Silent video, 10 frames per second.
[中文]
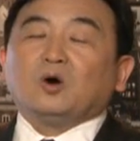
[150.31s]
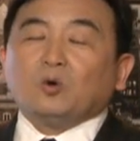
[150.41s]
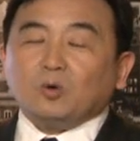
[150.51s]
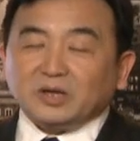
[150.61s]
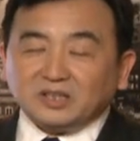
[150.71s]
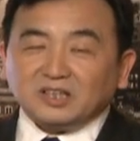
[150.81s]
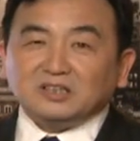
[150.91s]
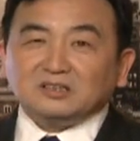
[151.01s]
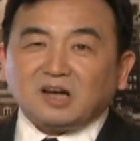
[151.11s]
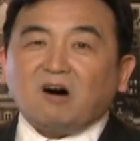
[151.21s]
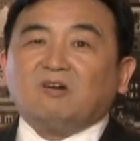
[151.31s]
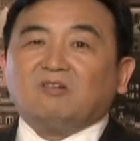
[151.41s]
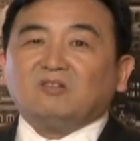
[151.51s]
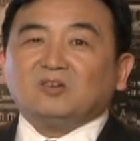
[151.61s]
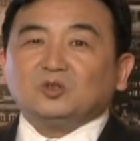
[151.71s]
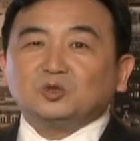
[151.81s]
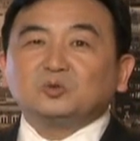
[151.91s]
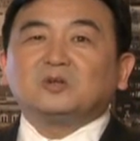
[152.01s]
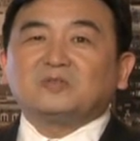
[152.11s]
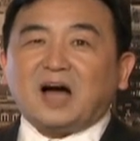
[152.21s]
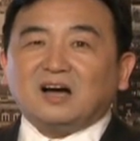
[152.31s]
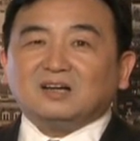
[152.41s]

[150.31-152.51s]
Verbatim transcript: 会听到说法，